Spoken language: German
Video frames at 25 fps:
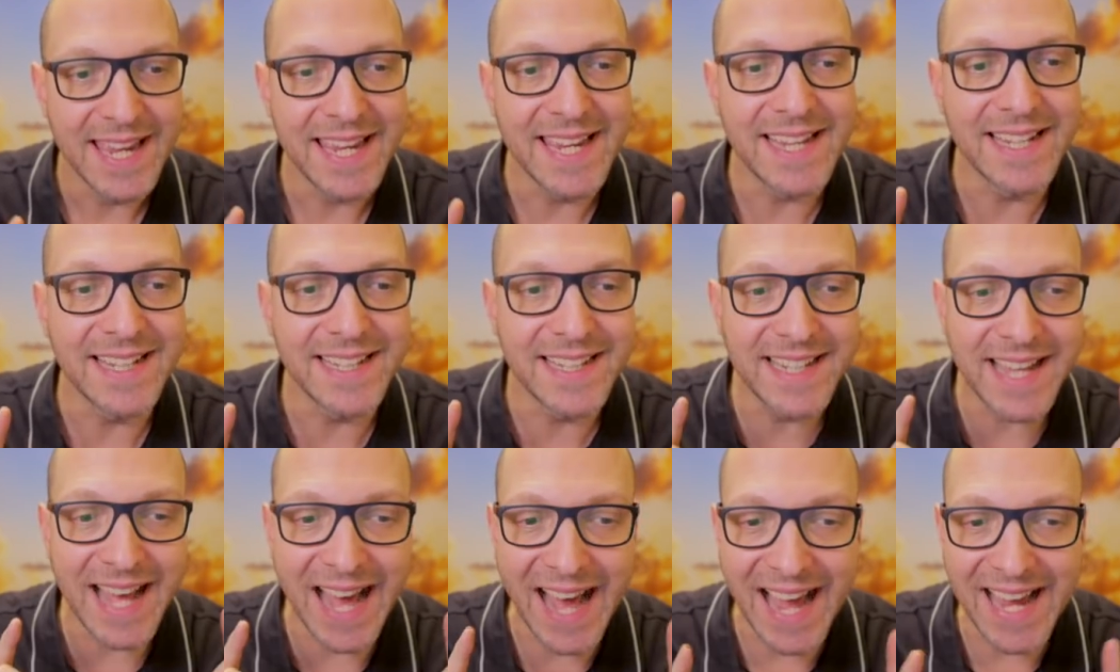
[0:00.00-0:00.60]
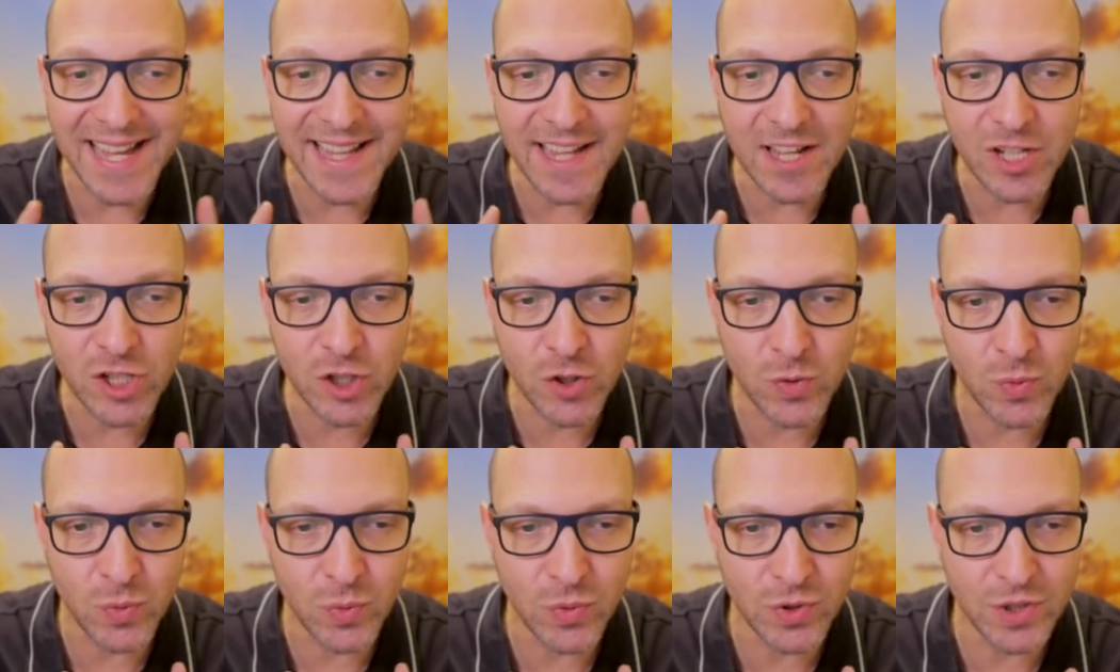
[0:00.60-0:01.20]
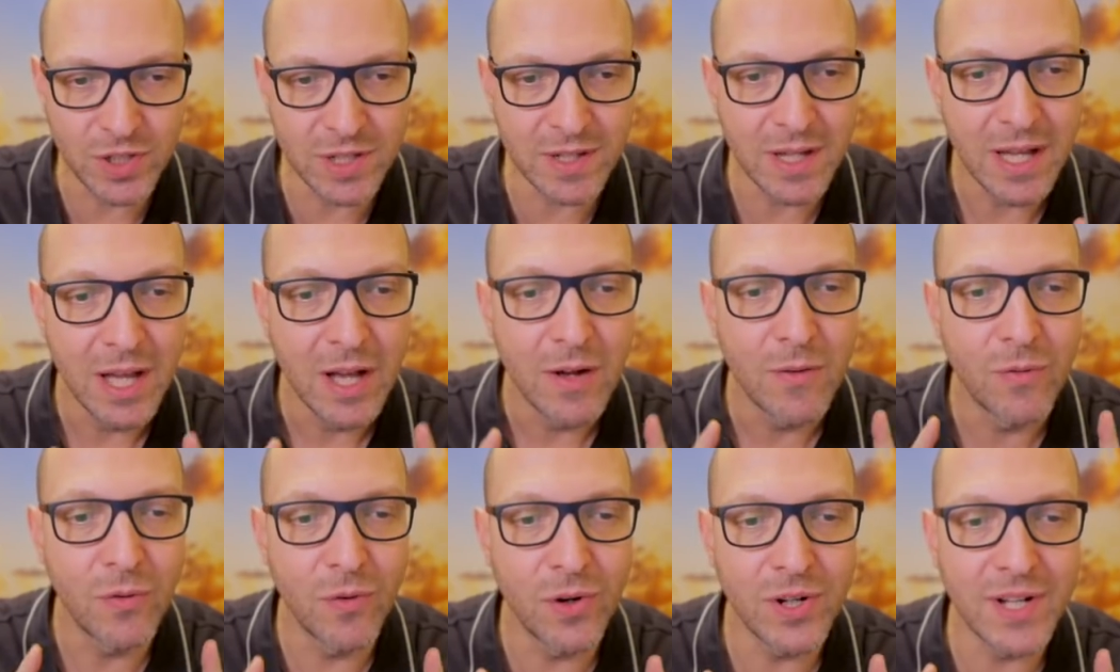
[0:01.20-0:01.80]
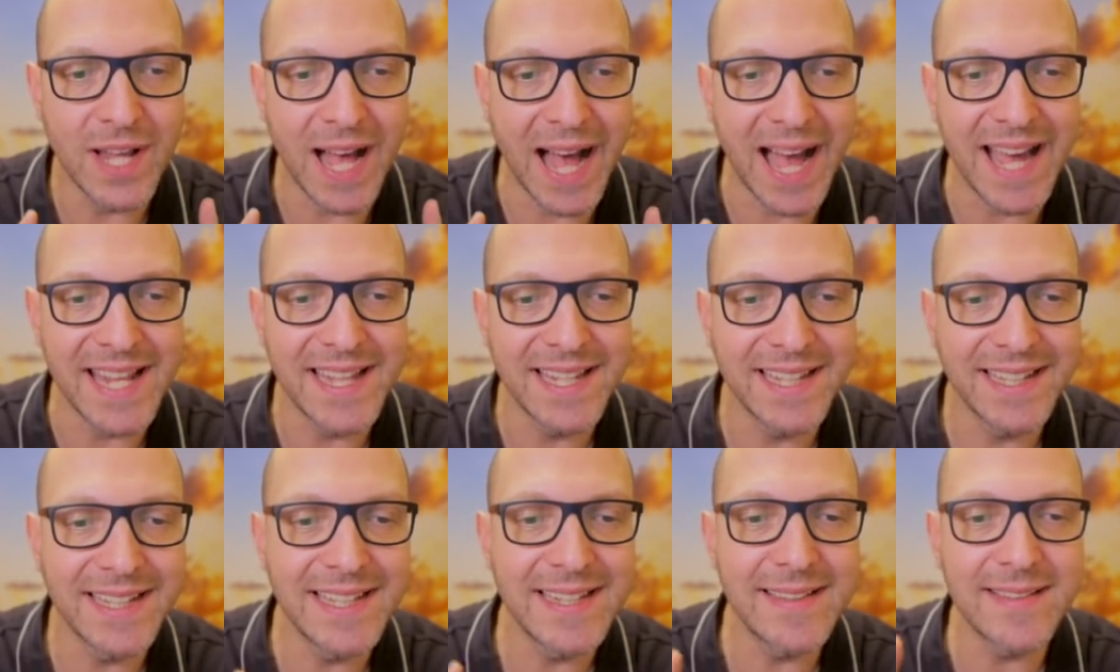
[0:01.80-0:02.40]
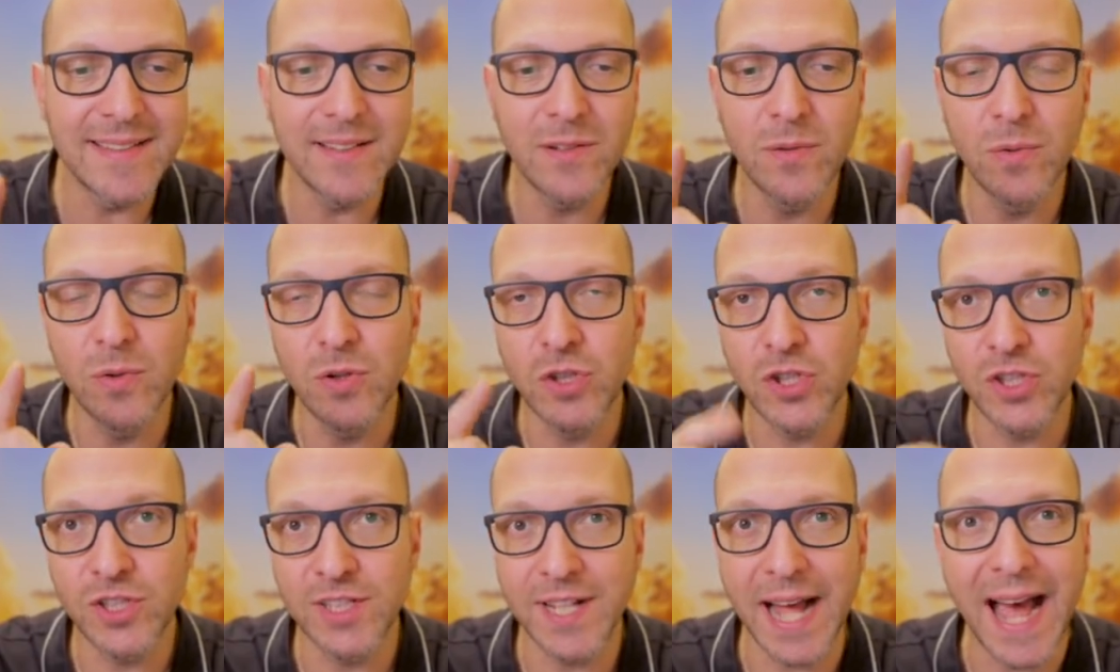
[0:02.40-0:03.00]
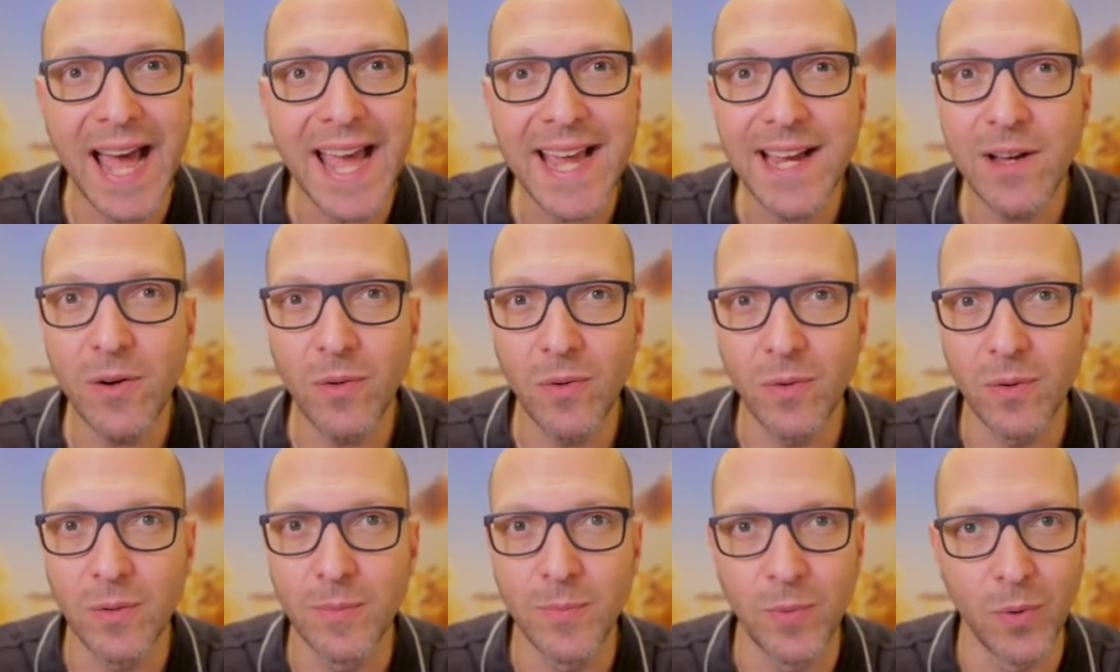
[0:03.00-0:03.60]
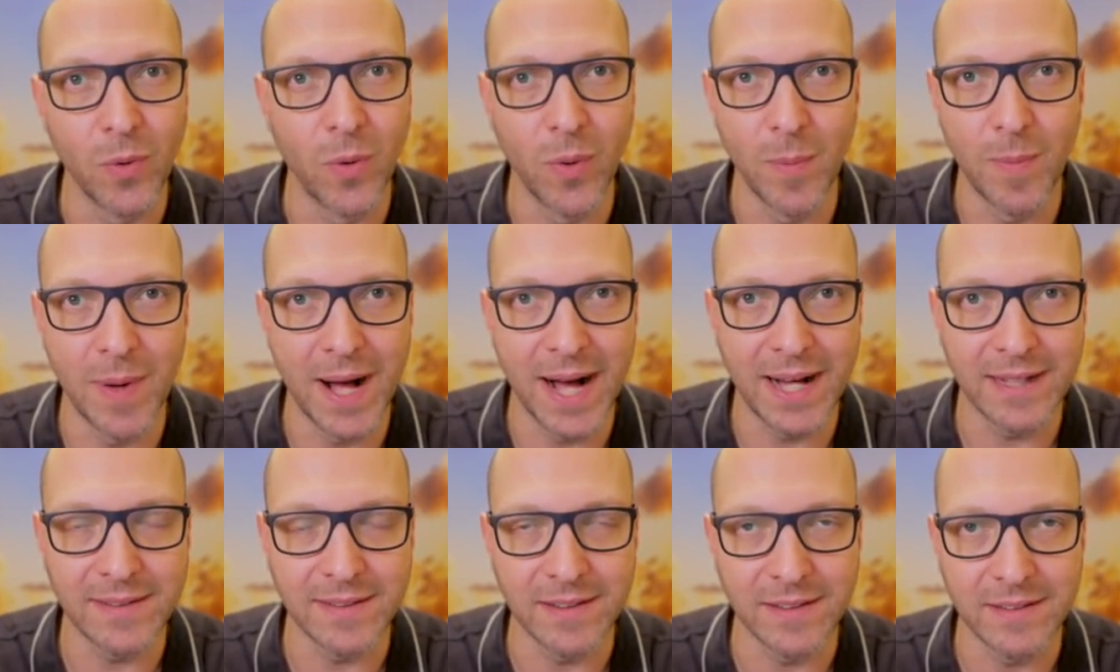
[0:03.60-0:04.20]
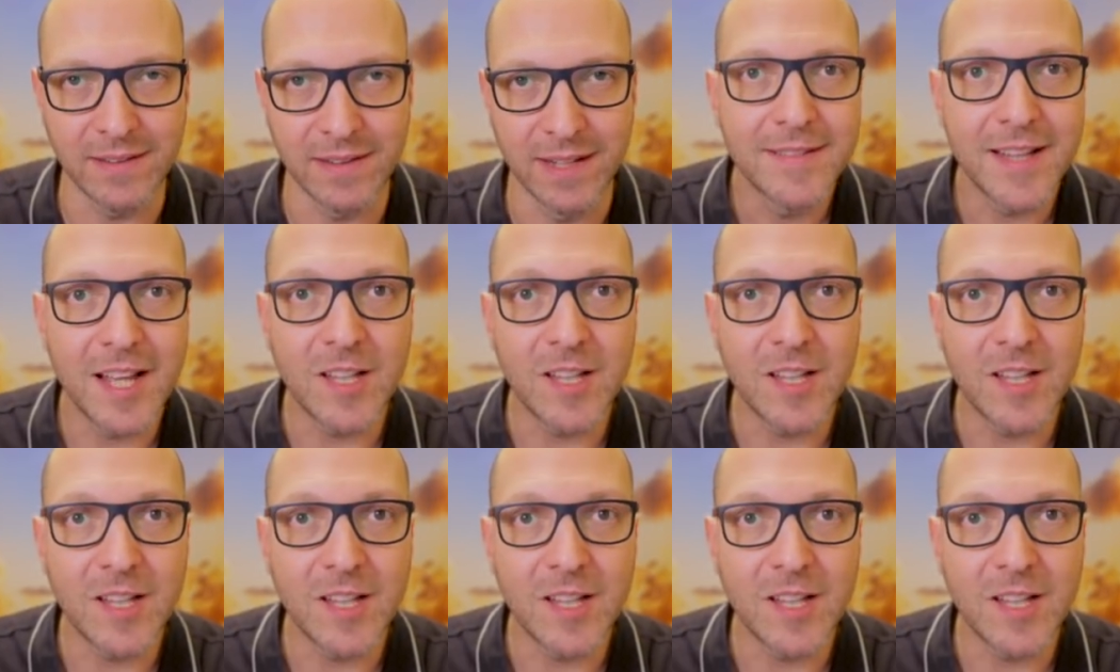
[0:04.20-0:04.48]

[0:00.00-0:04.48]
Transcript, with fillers: In keiner Studie wurde eine Risikosteigerung beobachtet.